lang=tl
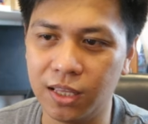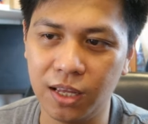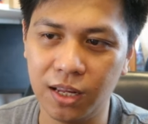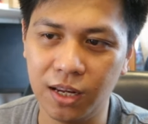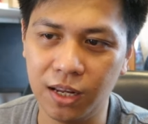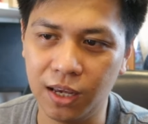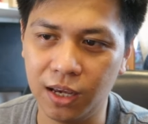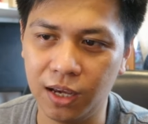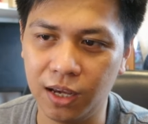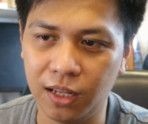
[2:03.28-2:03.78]

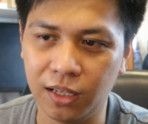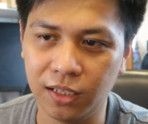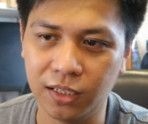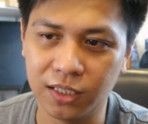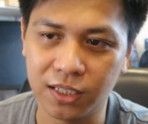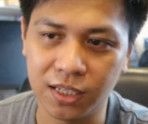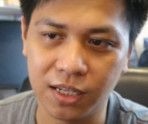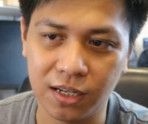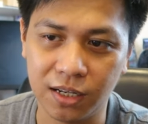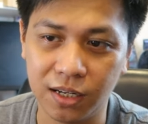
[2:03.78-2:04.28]
natin
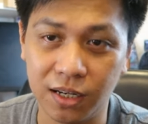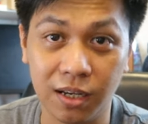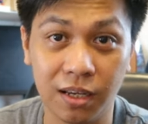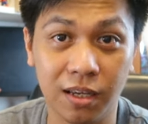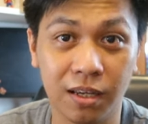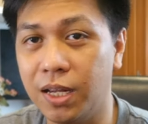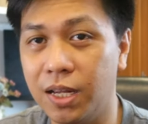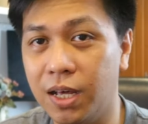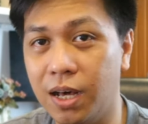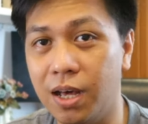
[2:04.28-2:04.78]
and sa
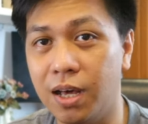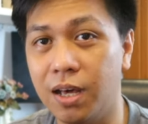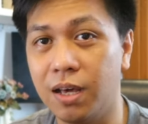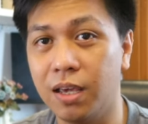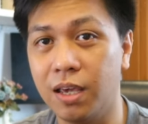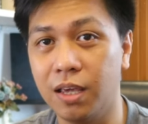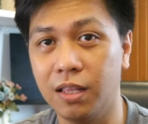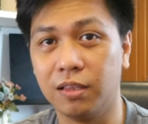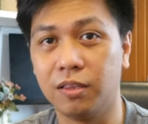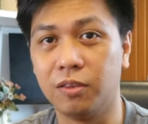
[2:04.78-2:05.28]

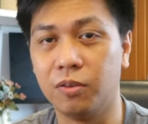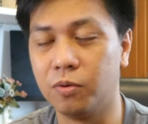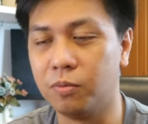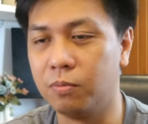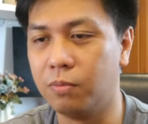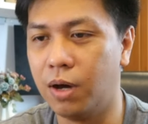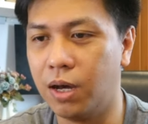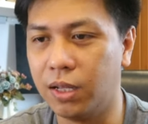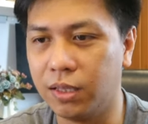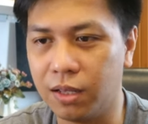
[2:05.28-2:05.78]
pinaka-health
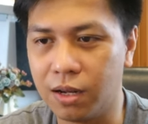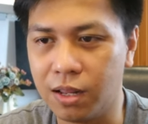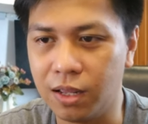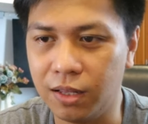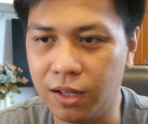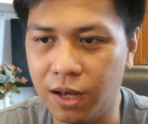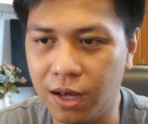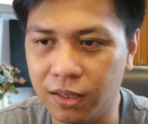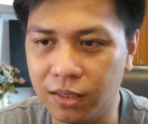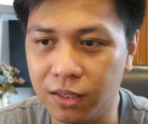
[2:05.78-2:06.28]
ng
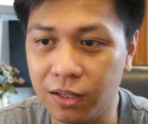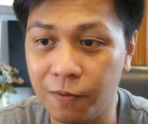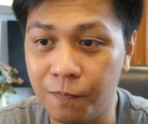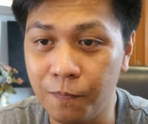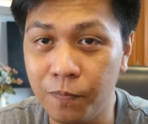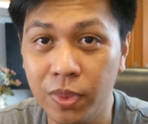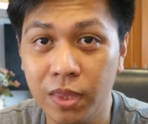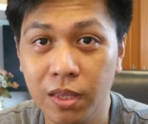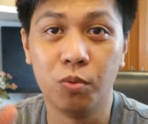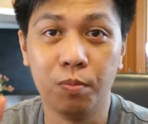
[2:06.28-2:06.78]
battery natin.
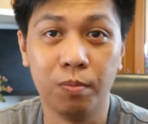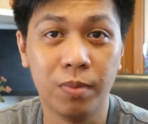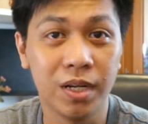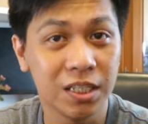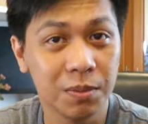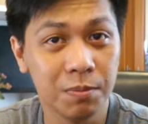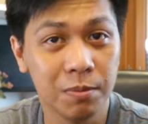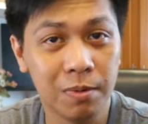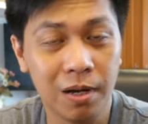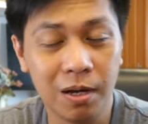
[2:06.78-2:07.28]
So,
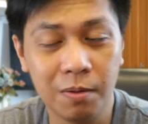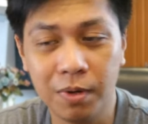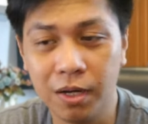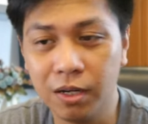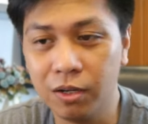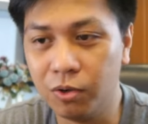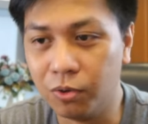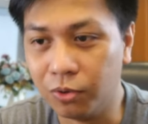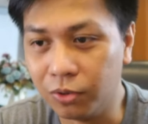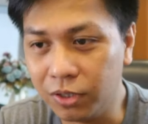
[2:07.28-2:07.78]
mas
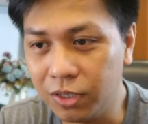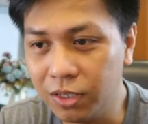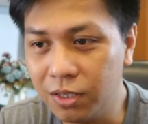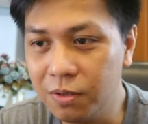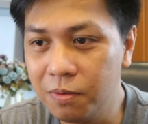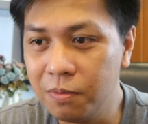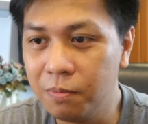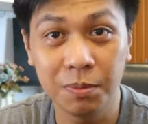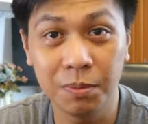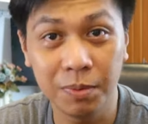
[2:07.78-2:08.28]
mababang load,
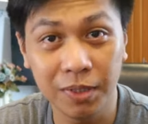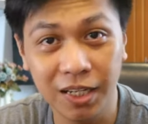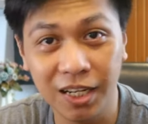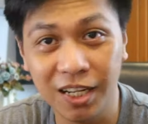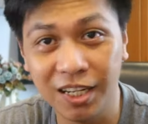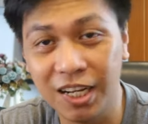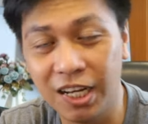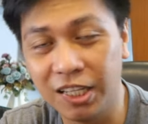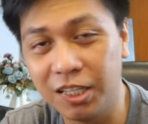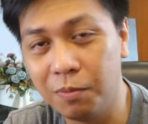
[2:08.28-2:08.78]
mas
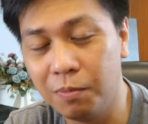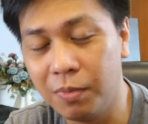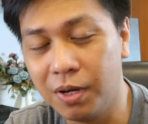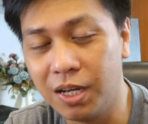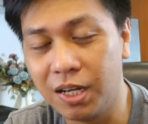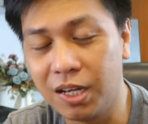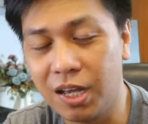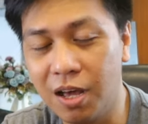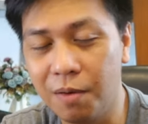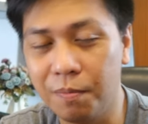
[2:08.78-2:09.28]
matagal natin
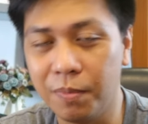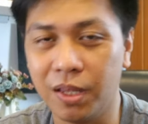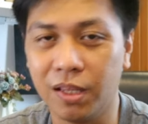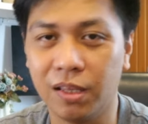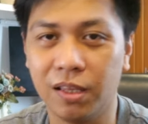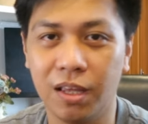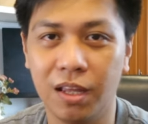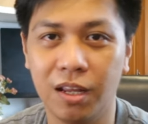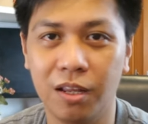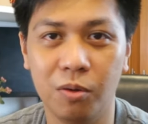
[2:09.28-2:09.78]

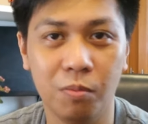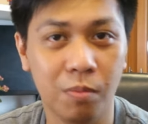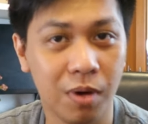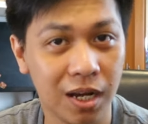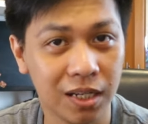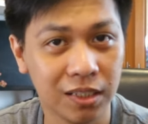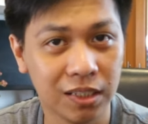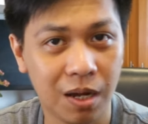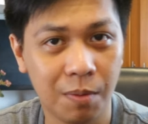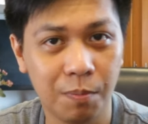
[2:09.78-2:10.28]
magagamit and
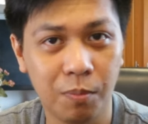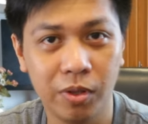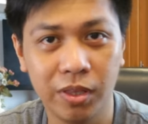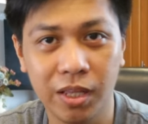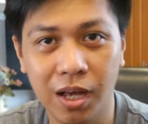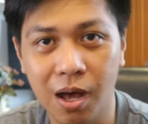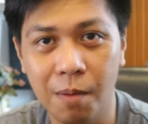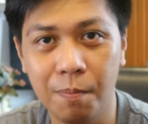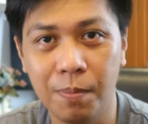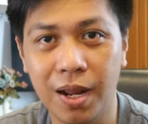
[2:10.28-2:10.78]
yung mga sample
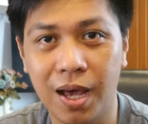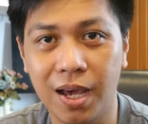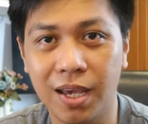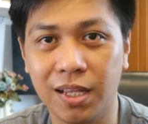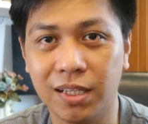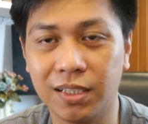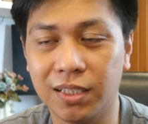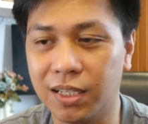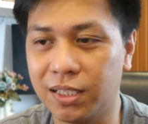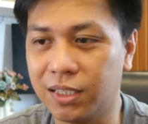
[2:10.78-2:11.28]
ng
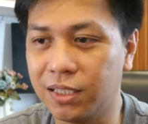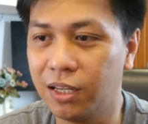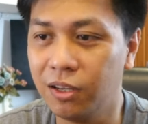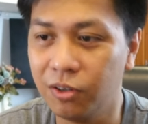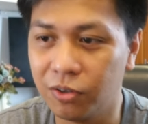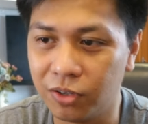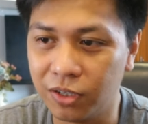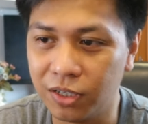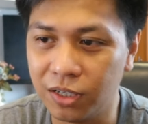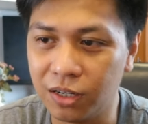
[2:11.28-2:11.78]
appliances
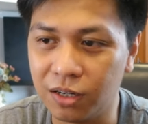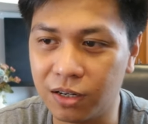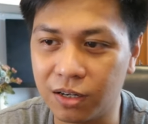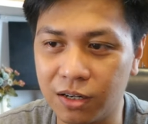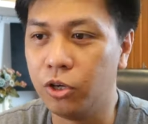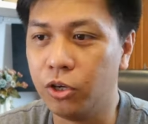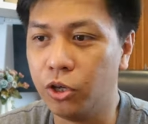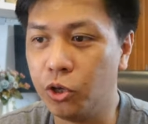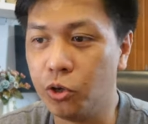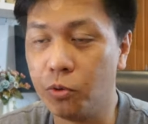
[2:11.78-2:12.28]
na yon,
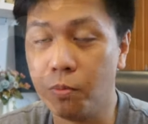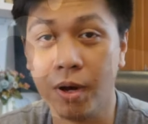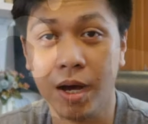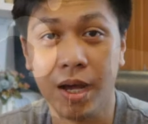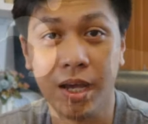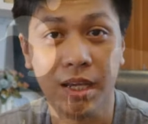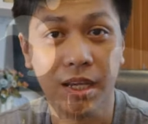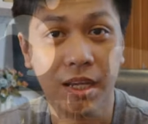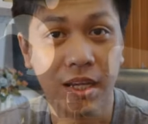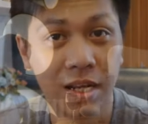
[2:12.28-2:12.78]
yun yung
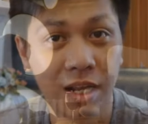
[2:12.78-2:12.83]
mga